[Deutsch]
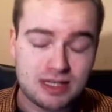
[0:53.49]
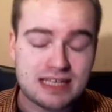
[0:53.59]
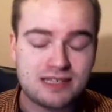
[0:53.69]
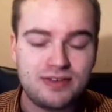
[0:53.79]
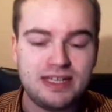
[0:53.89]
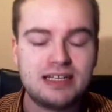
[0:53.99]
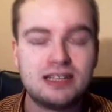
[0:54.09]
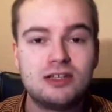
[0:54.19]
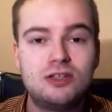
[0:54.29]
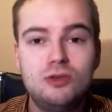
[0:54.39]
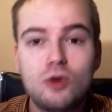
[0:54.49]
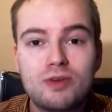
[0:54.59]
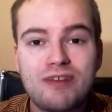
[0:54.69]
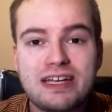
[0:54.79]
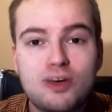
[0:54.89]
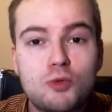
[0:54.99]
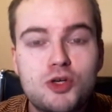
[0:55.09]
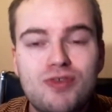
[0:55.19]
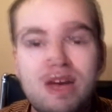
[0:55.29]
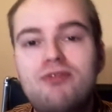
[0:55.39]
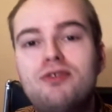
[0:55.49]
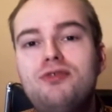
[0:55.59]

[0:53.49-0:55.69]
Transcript: Deswegen, ohne weitere Umschweife,